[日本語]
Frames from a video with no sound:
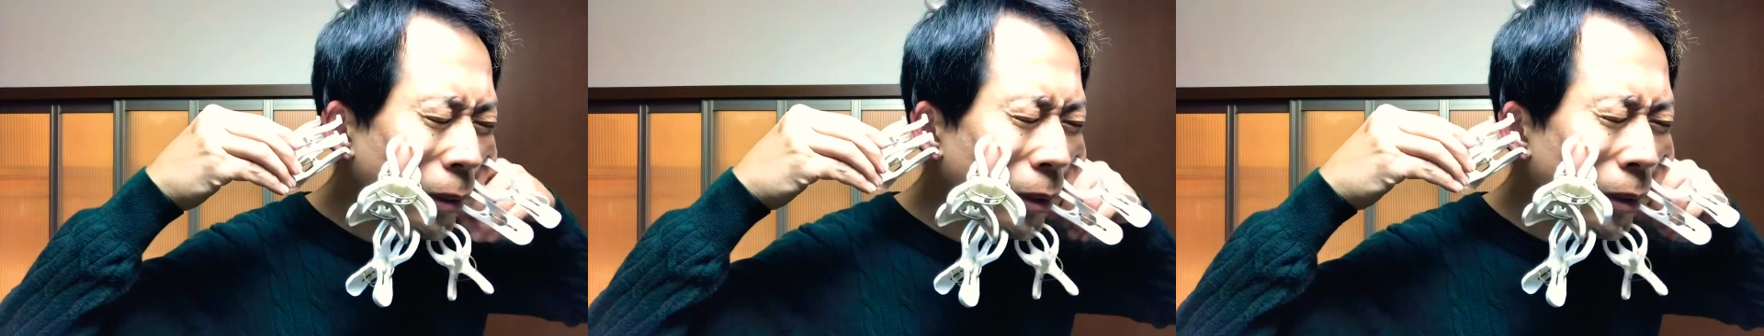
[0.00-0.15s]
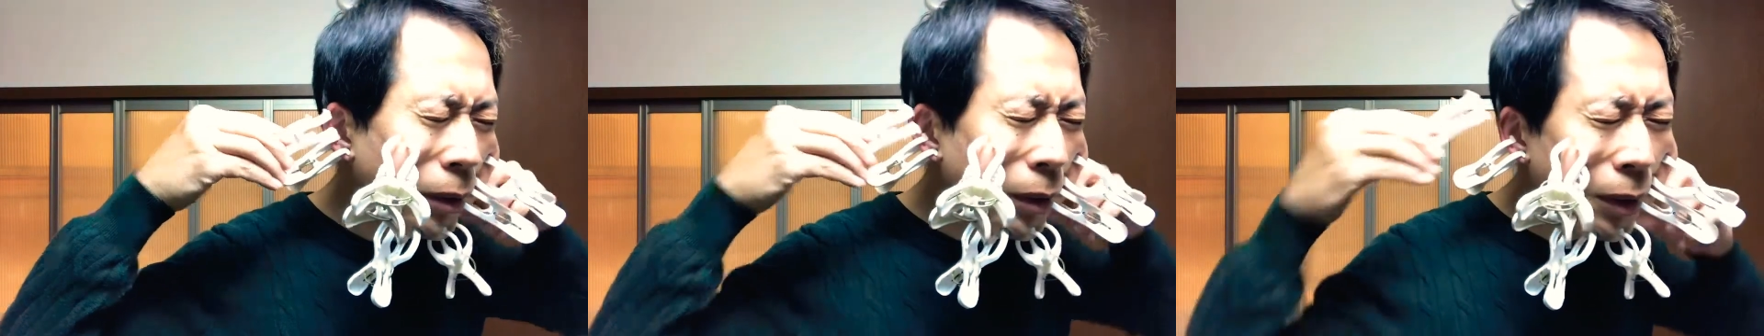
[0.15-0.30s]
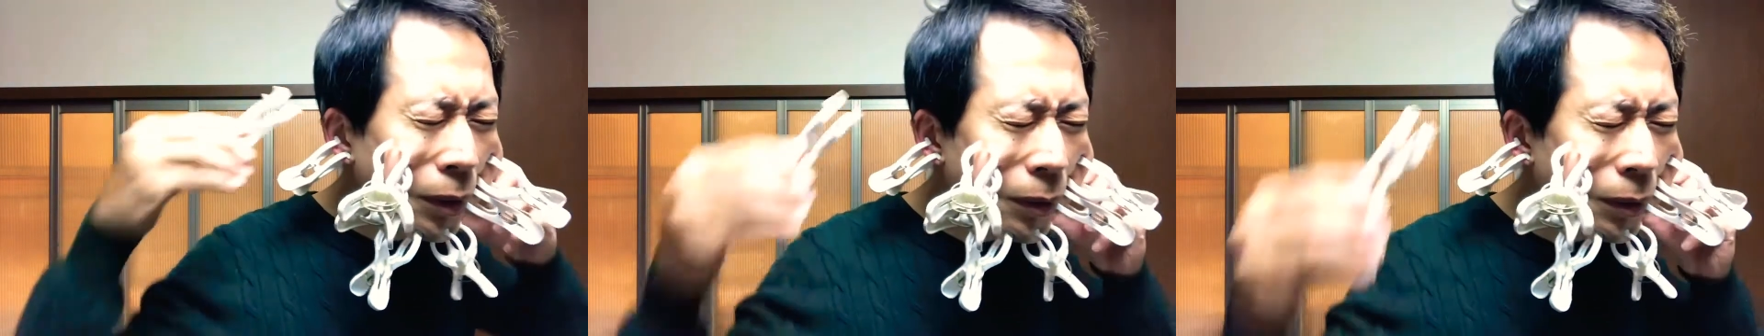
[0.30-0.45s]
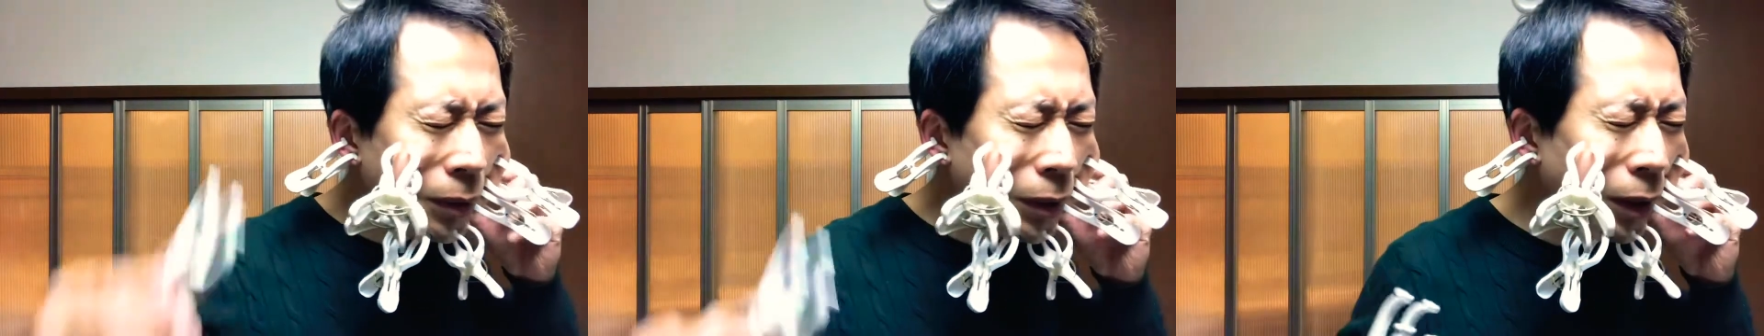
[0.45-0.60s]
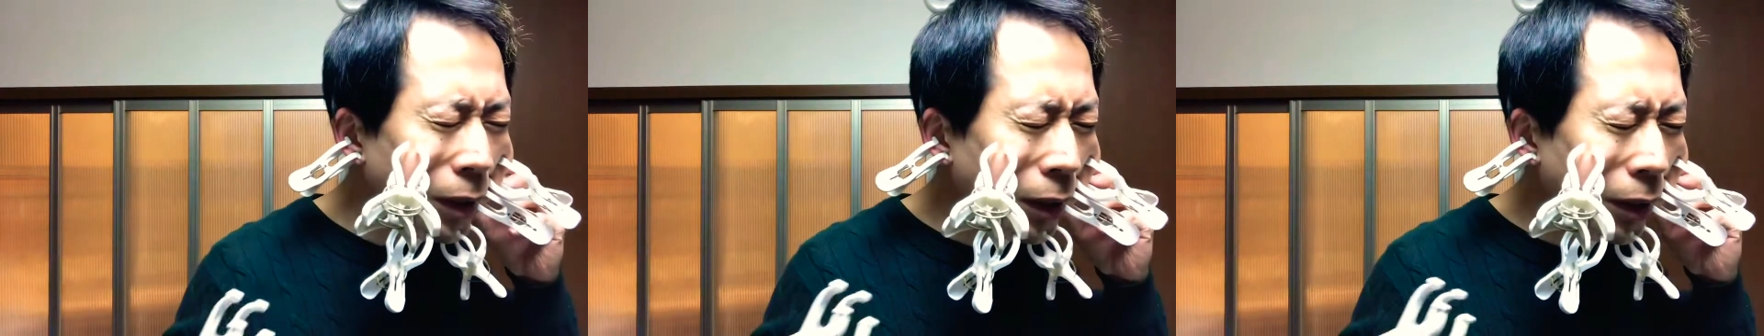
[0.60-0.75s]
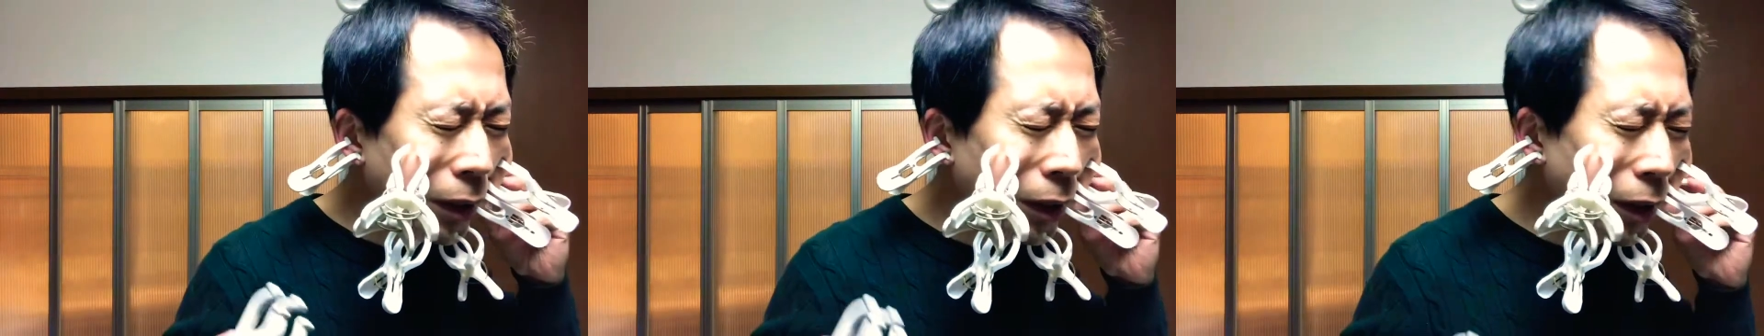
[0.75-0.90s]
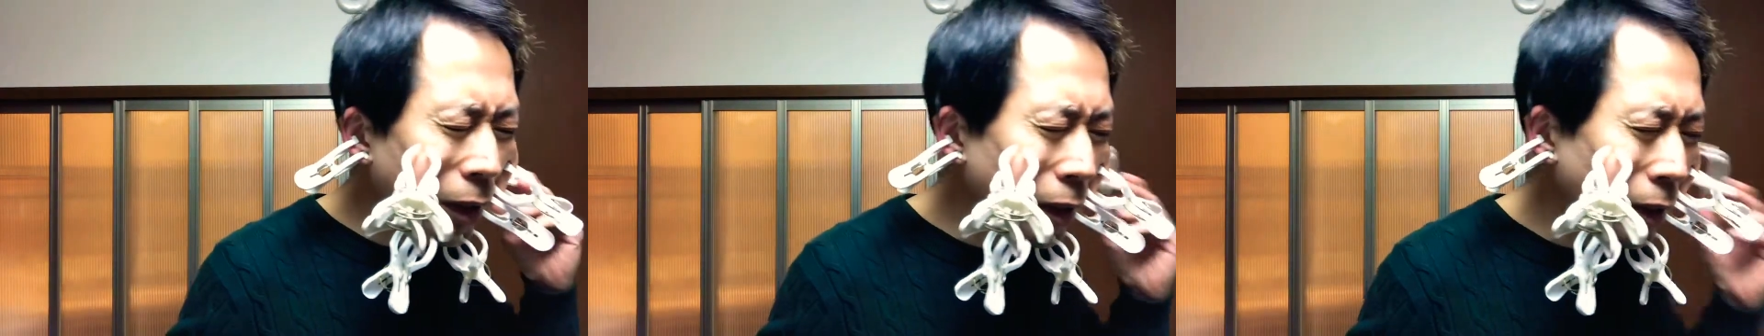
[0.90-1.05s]
これをさ一
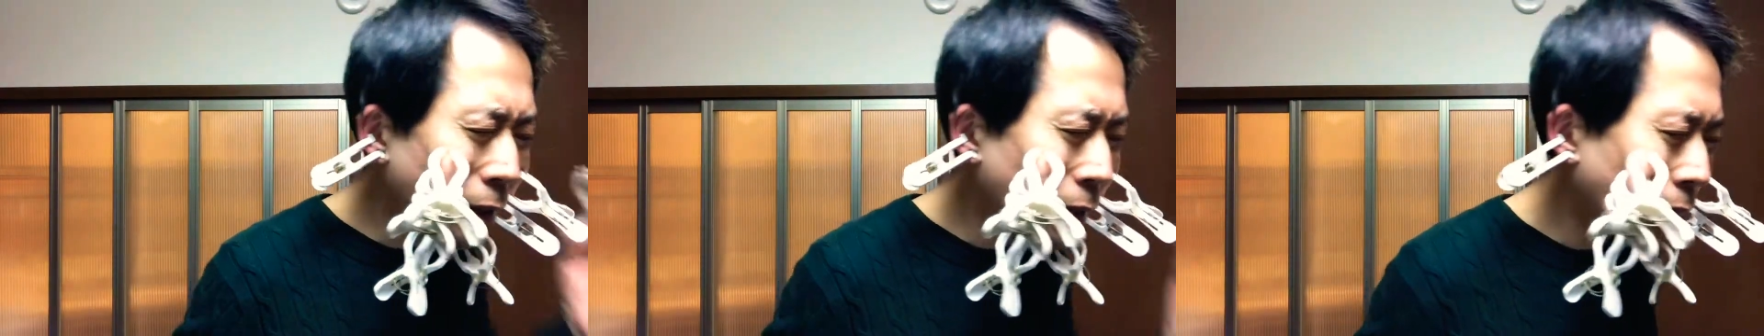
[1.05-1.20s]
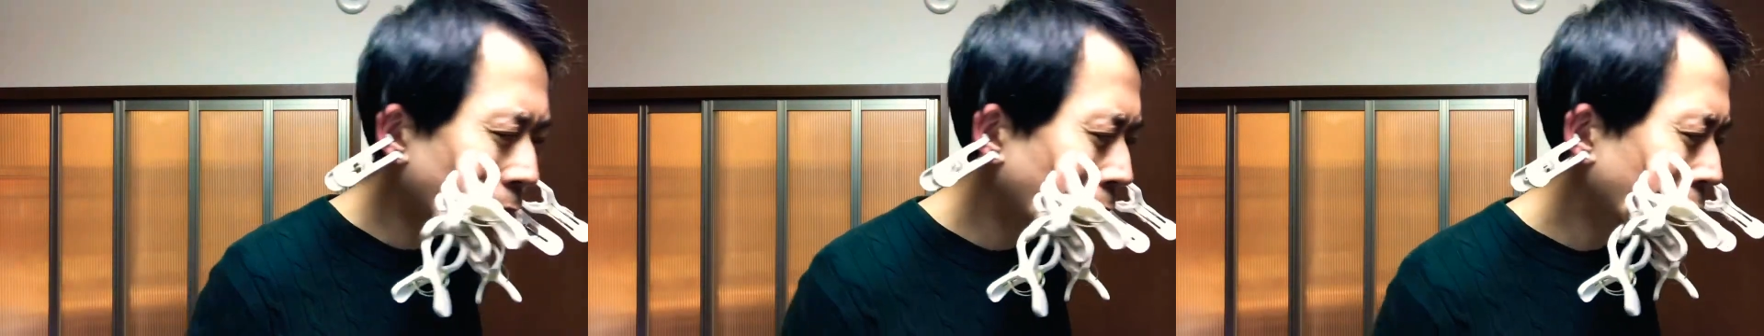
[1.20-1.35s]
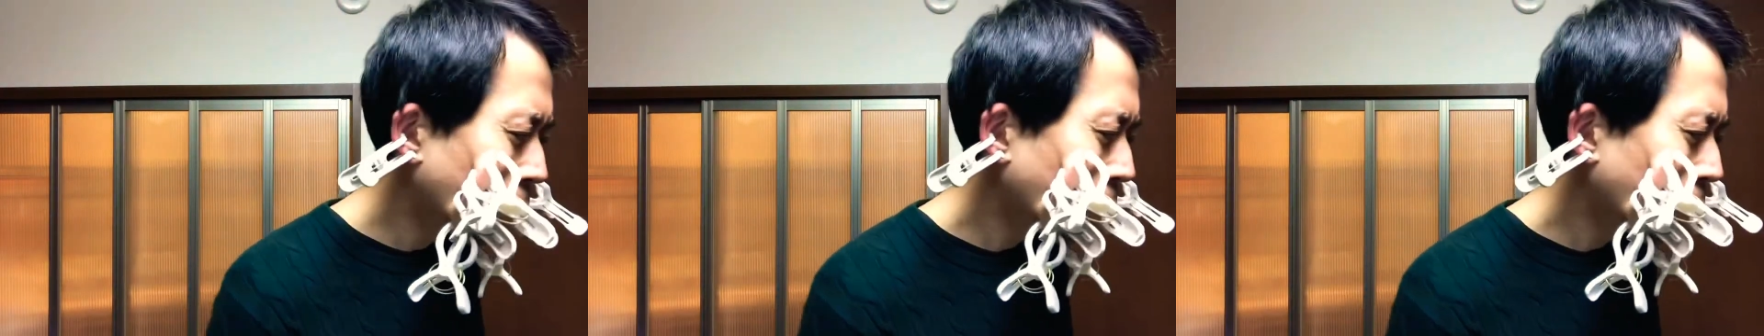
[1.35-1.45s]
気に